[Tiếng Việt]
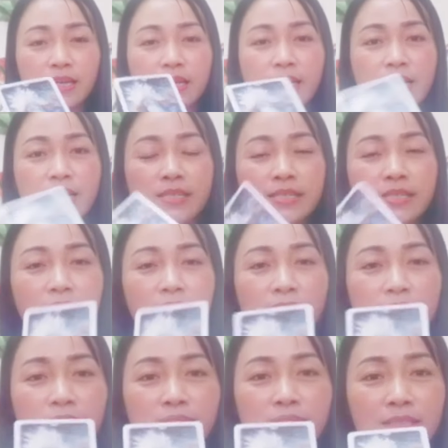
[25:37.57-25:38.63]
đây chính
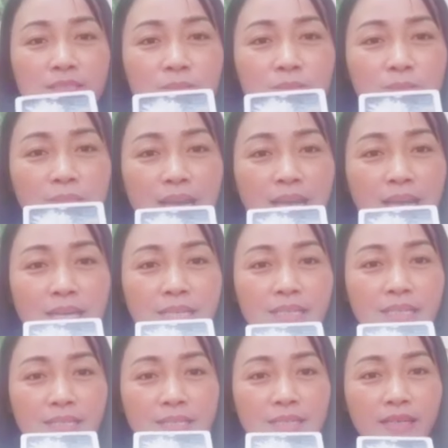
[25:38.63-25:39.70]
là cái chúng ta
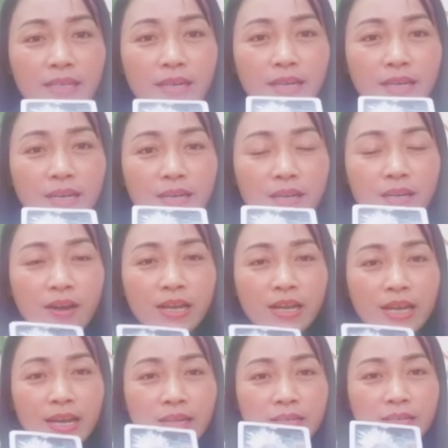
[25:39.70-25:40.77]
hãy ờ, gọi
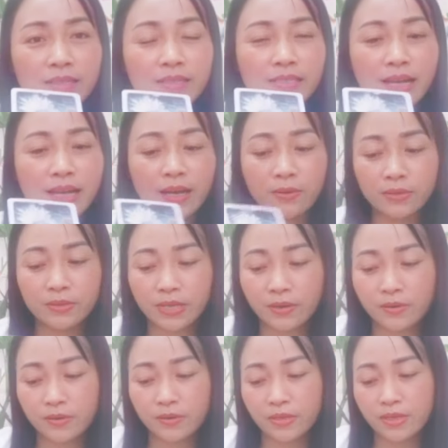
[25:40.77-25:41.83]
là trao
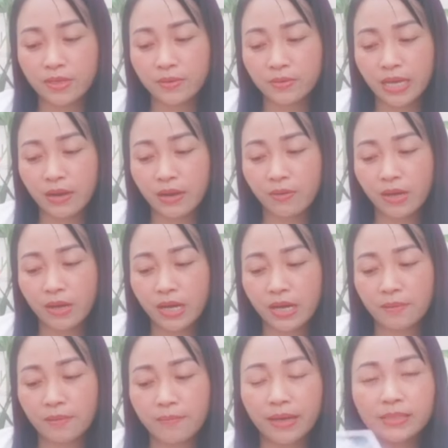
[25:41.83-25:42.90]
nhau yêu nhau
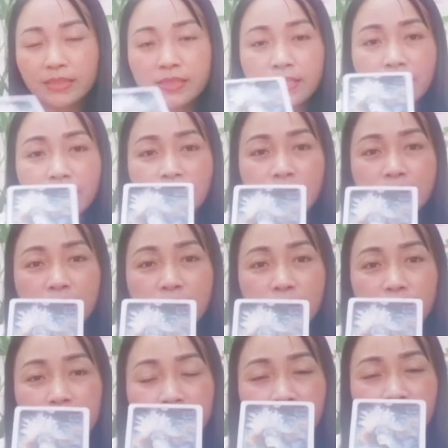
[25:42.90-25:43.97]
bằng chính trái
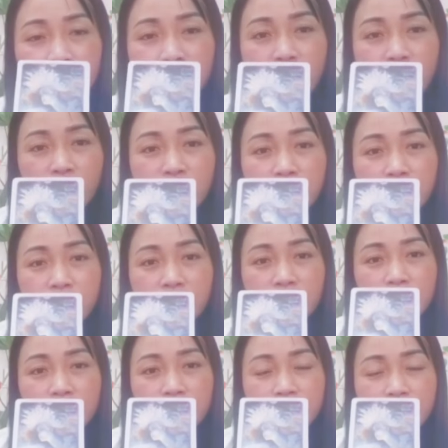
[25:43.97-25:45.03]
tim của mình và soi chính
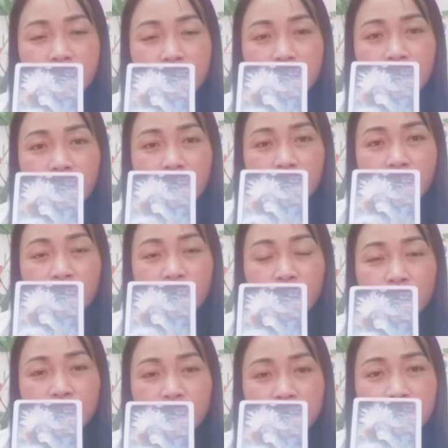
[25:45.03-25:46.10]
cái cái con người
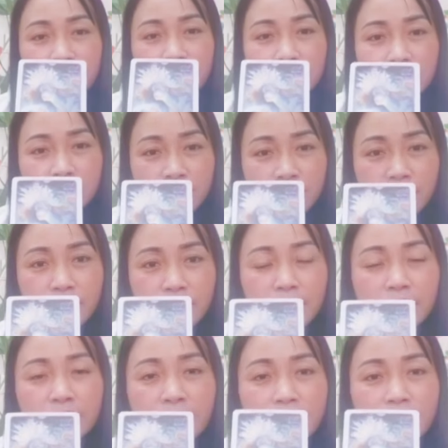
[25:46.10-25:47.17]
của mình bằng chính
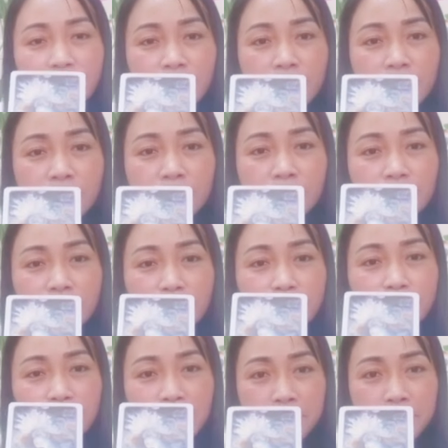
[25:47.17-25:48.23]
cái giá trị thực
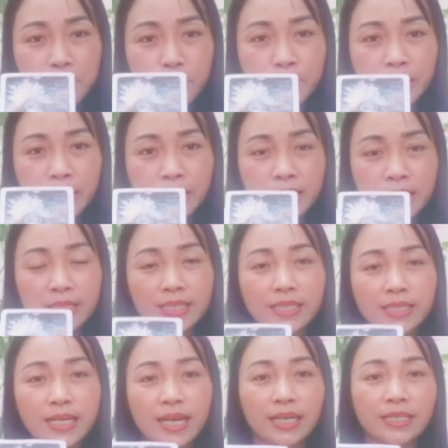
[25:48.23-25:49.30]
trong tim của mình đây
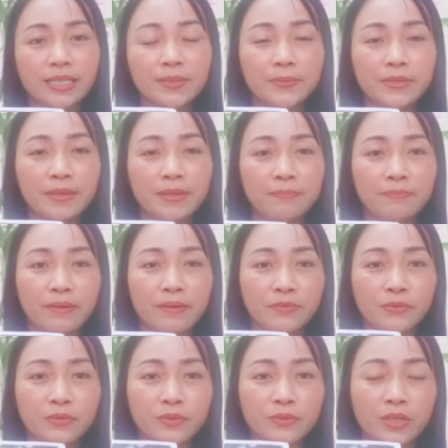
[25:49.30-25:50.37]
chính là cái thông điệp mà
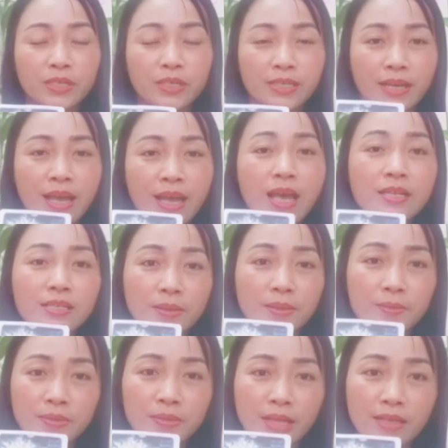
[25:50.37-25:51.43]
vũ trụ nói rằng
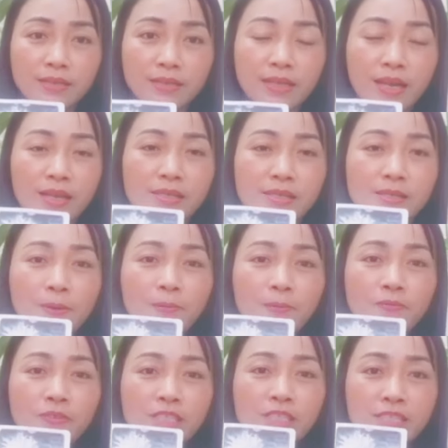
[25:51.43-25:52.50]
sống thật
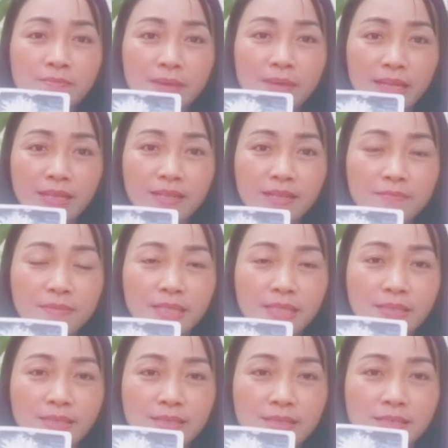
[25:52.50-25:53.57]
sống với chính bản thân
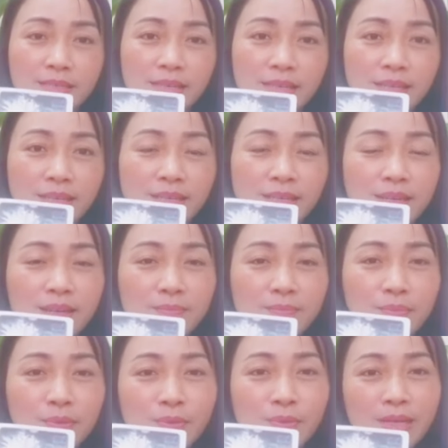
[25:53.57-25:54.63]
mình thì cái
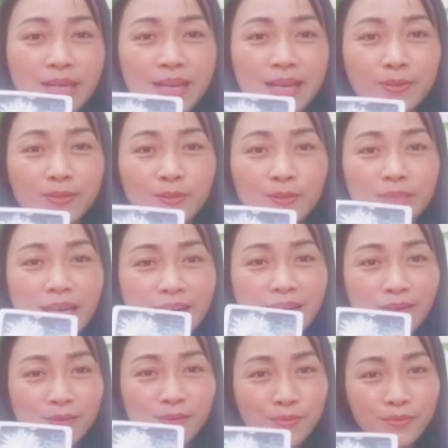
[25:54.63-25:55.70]
mối quan hệ của chúng ta
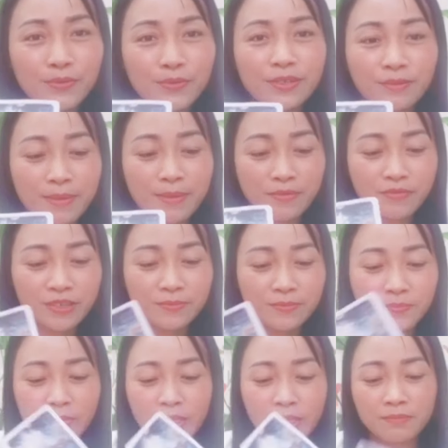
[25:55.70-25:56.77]
nó luôn luôn được bền
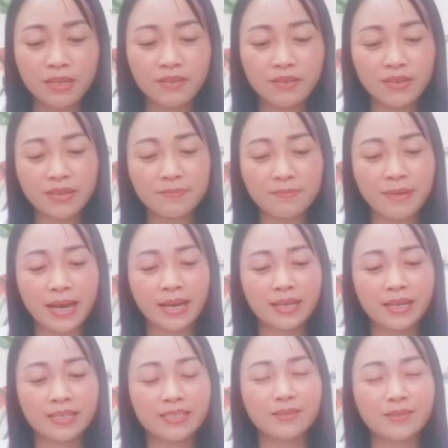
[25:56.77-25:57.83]
vững bởi vậy
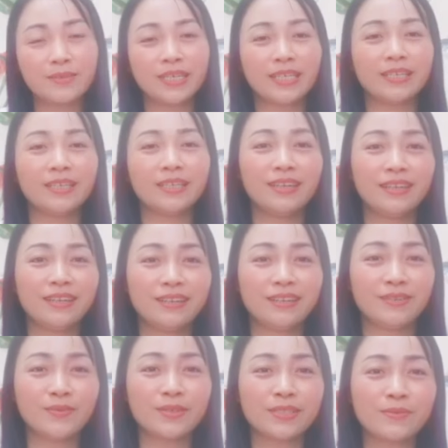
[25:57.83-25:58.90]
mà trong cái uh,
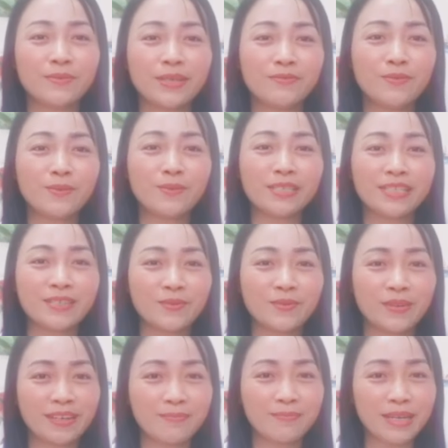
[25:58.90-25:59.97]
cuộc sống hạnh phúc gia đình
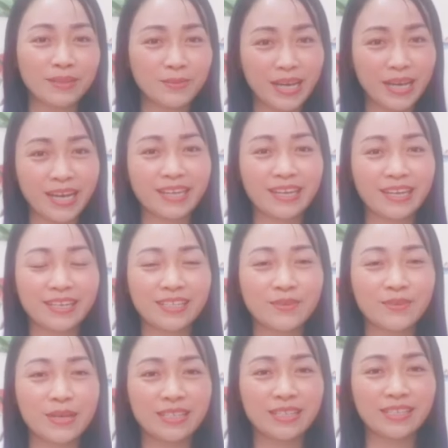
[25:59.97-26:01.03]
của các bạn tuổi hai này
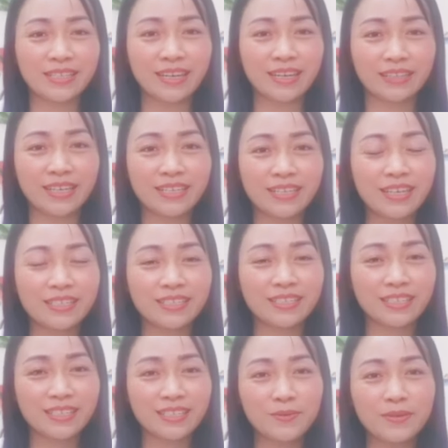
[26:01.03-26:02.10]
thì họ thấy rằng đấy là
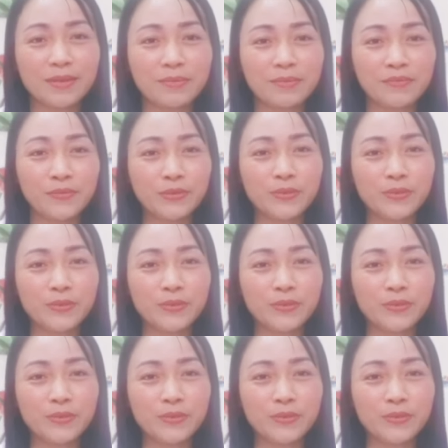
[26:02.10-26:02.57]
những cái thông điệp mà vũ